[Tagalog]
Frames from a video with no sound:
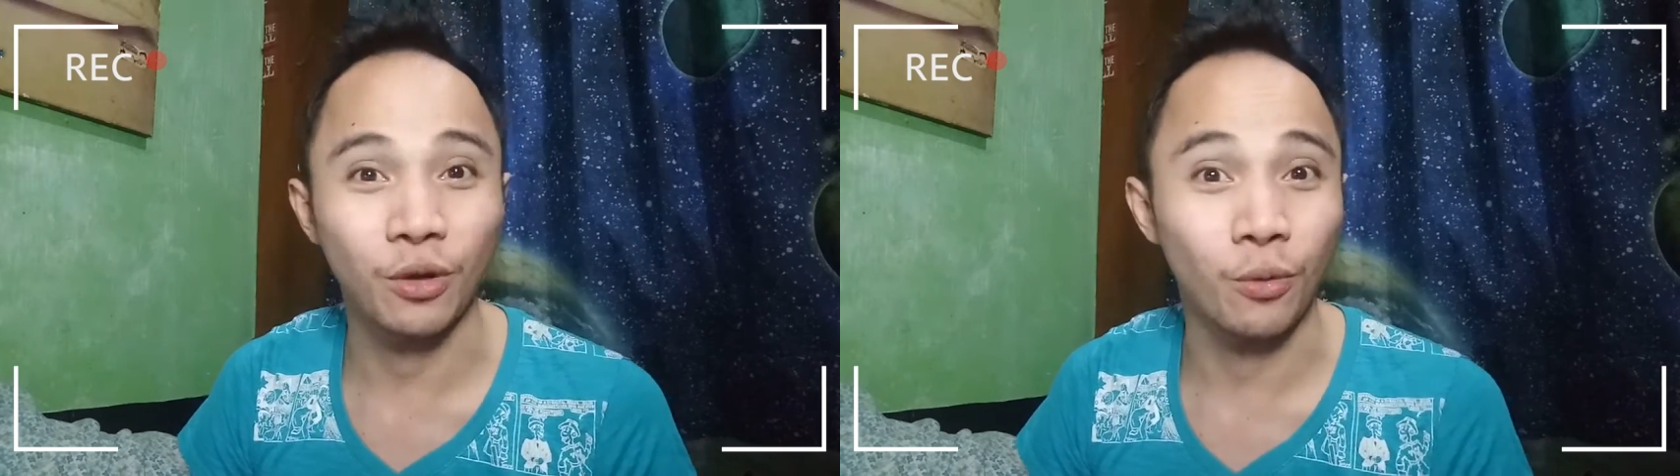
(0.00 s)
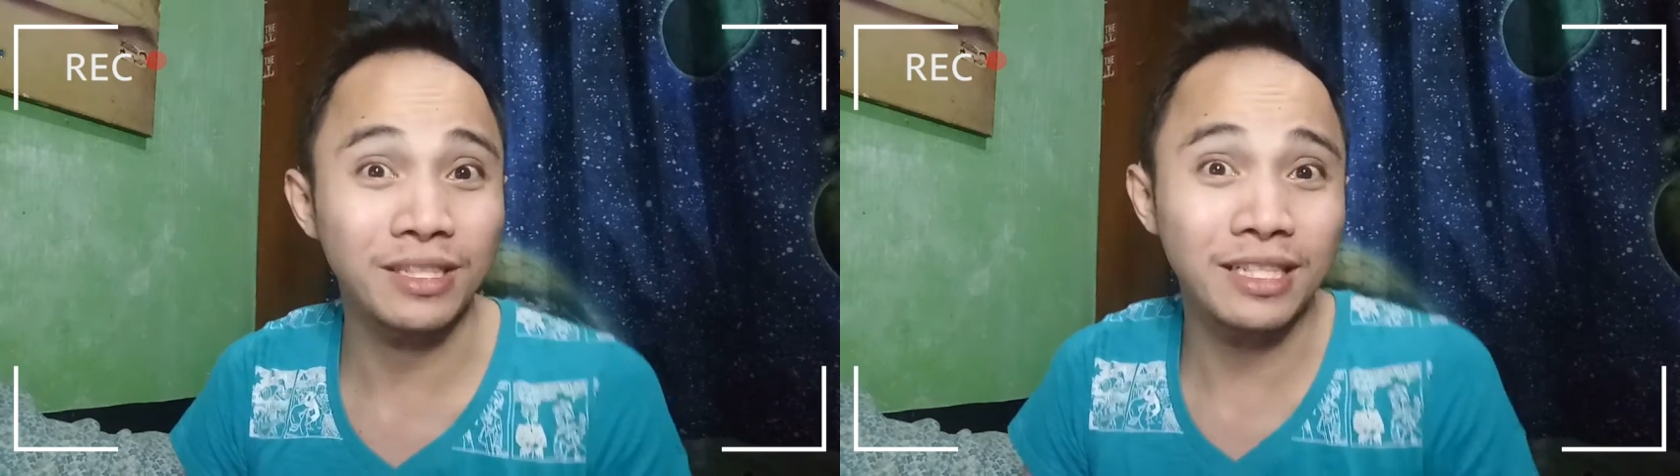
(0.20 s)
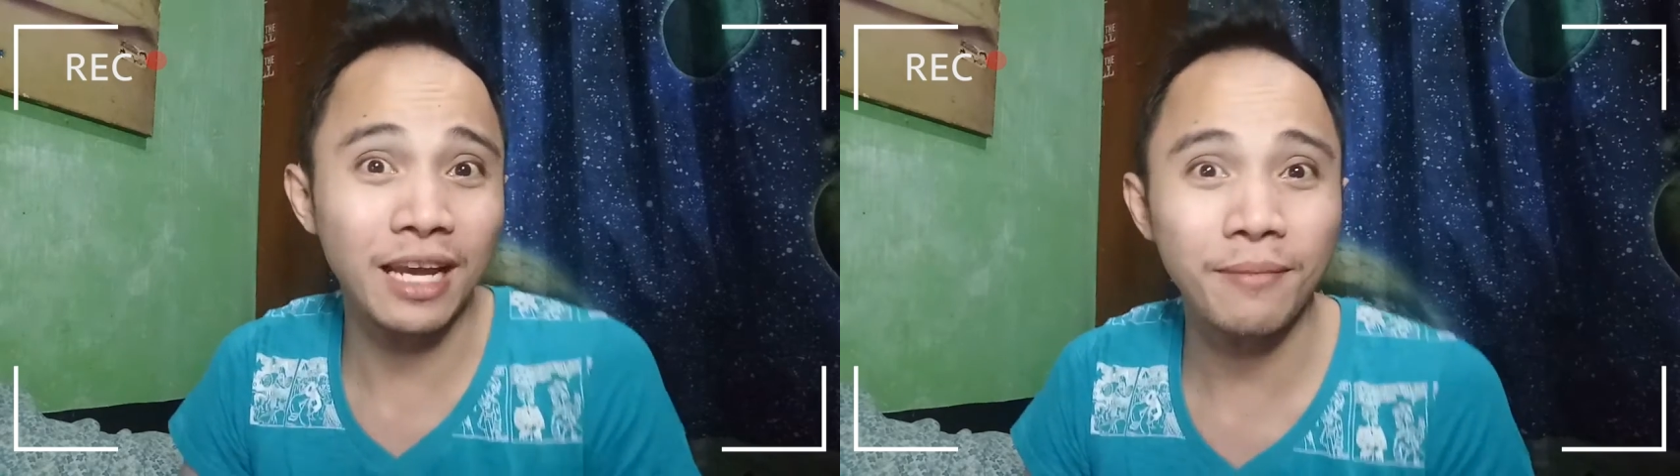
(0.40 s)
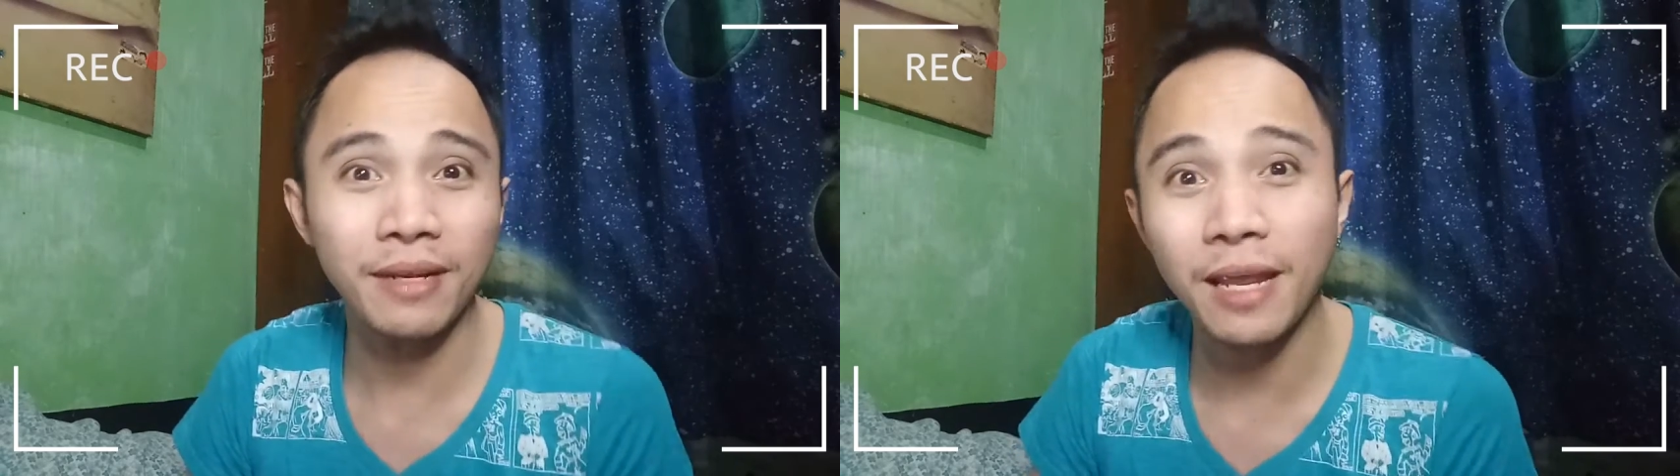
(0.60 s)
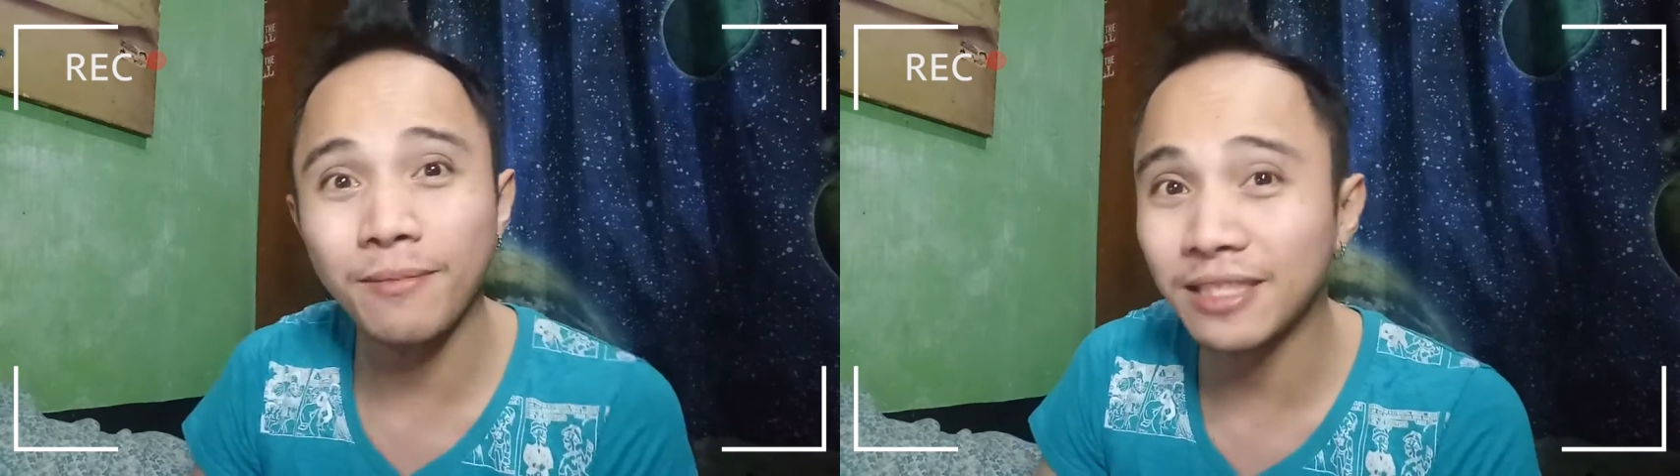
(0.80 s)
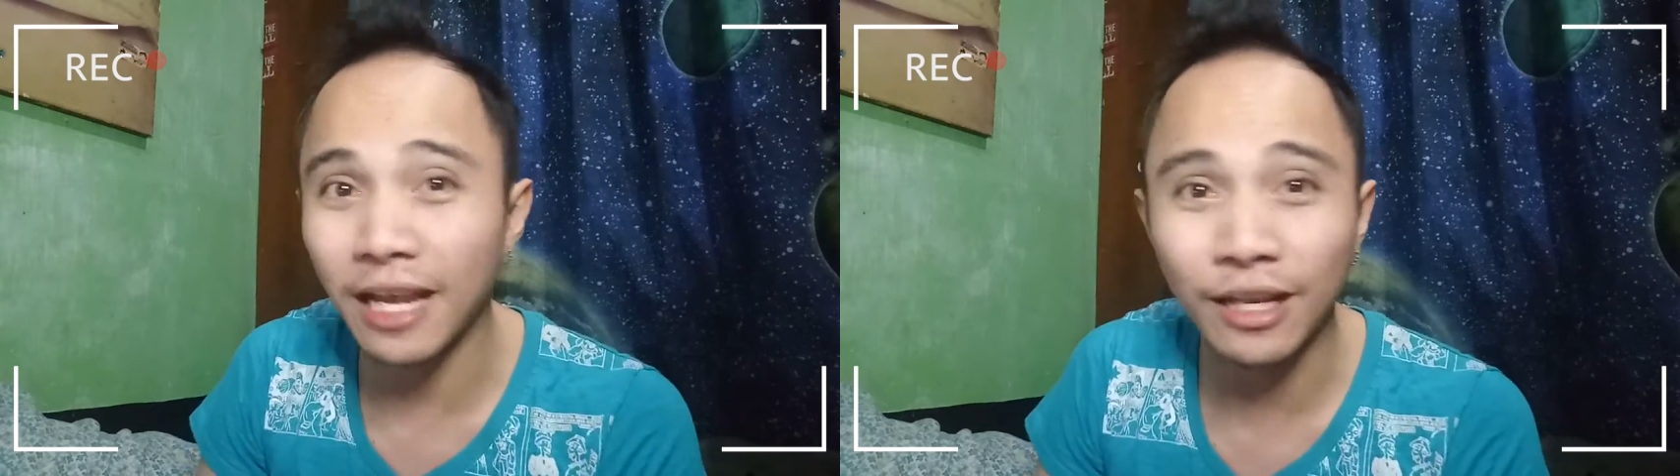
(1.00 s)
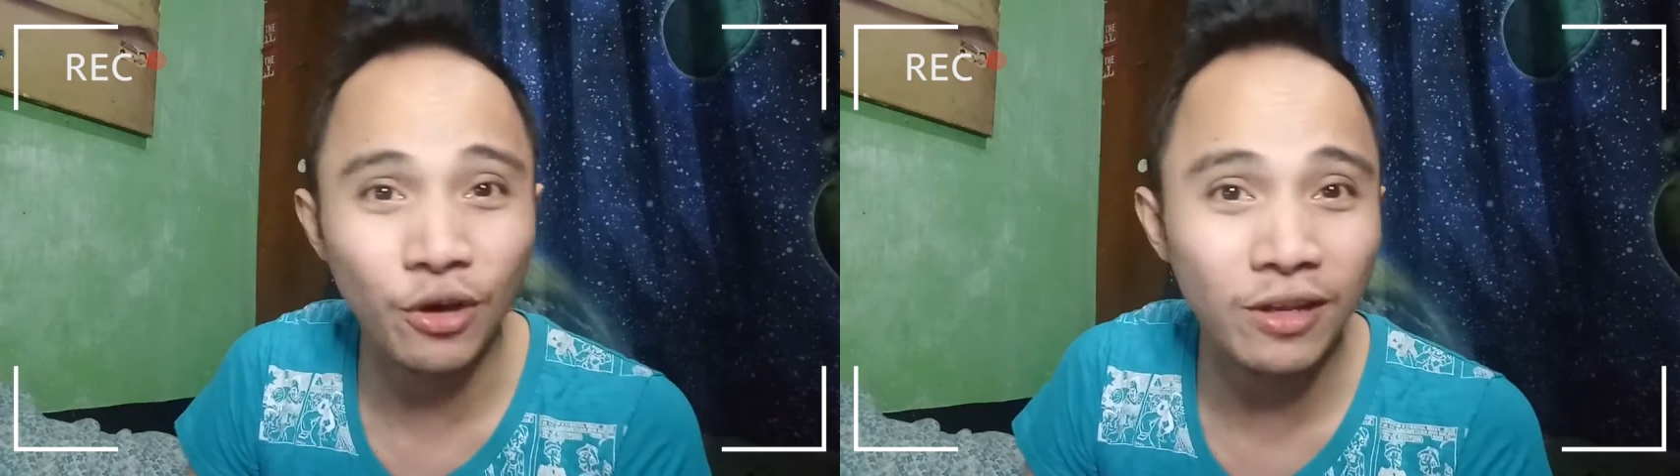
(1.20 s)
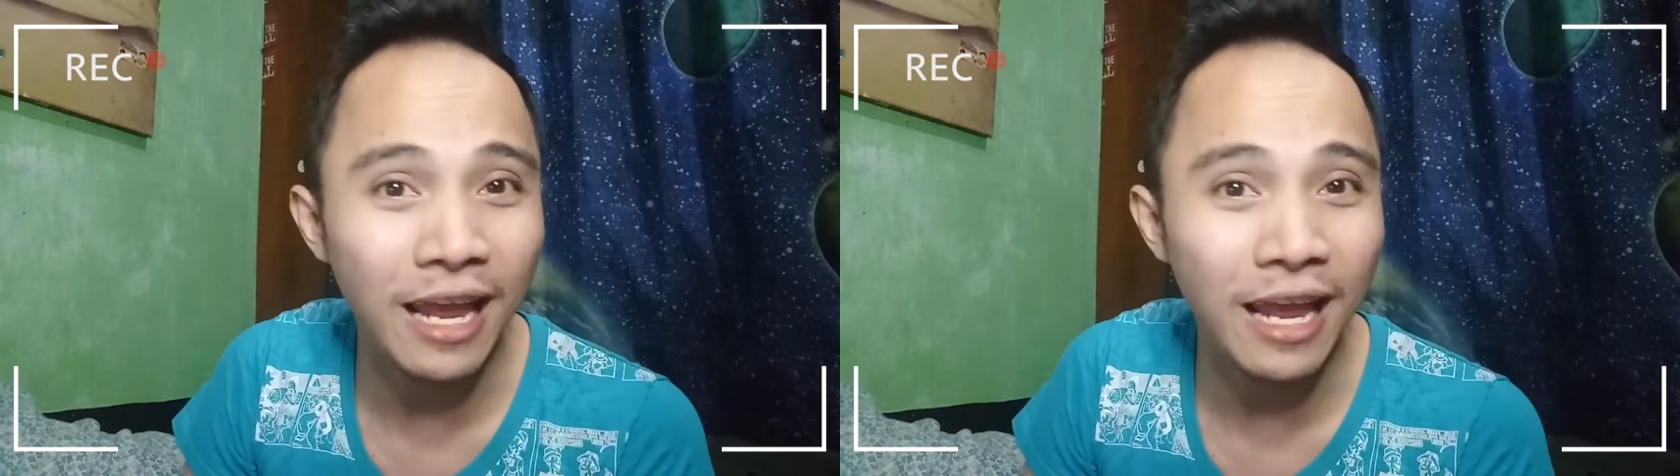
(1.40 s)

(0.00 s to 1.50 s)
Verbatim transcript: So once again, my name is Ken Koy,